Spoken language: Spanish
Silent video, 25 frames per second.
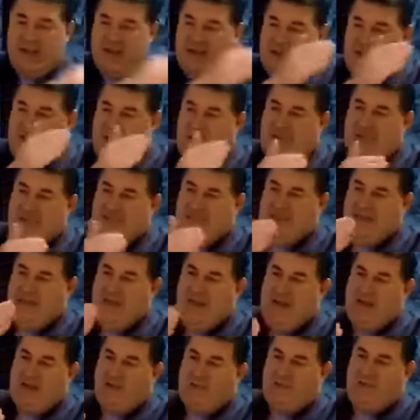Quieren
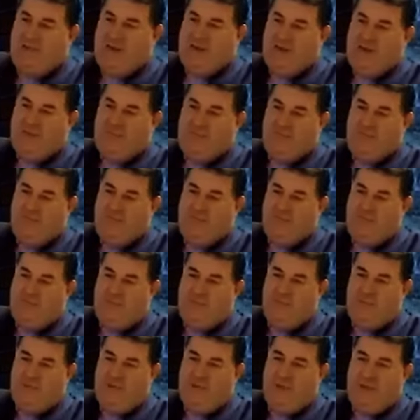llegar al socialismo.
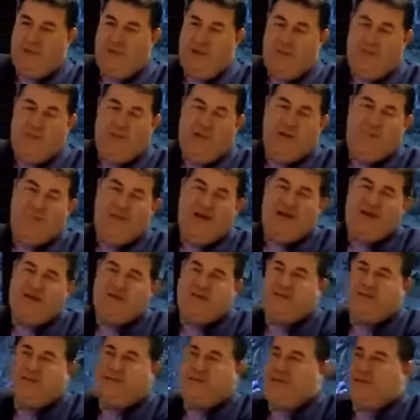Para
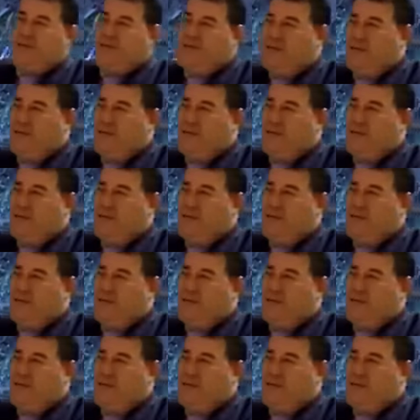Marx,